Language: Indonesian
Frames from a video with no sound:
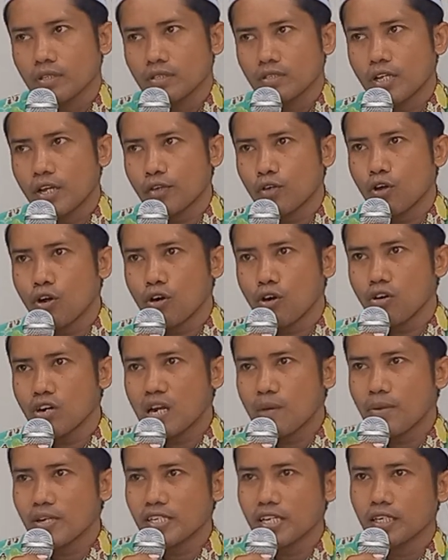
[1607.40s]
sacorong
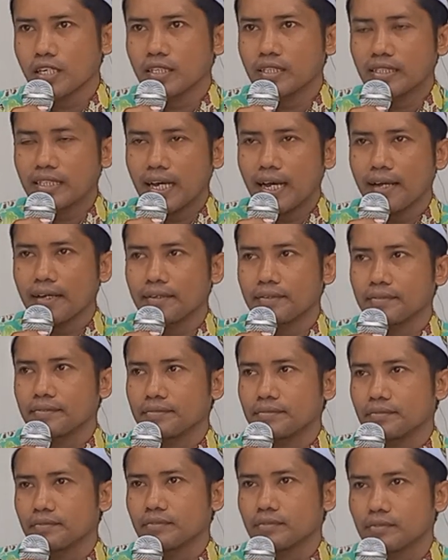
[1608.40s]
napasa gentang
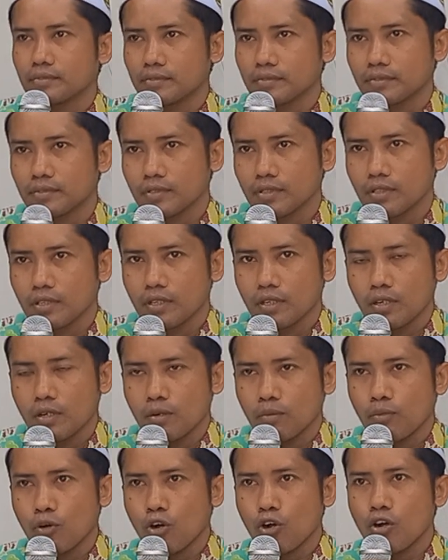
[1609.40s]

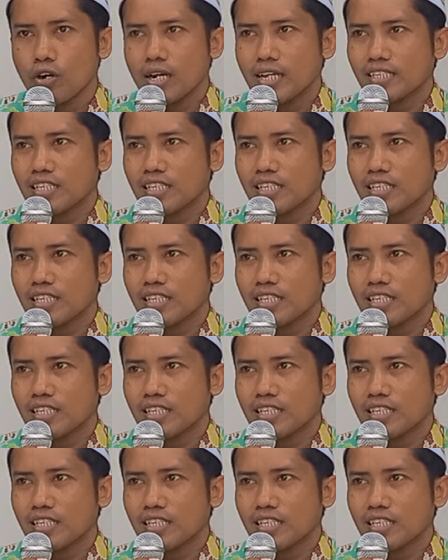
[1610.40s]
pokoknya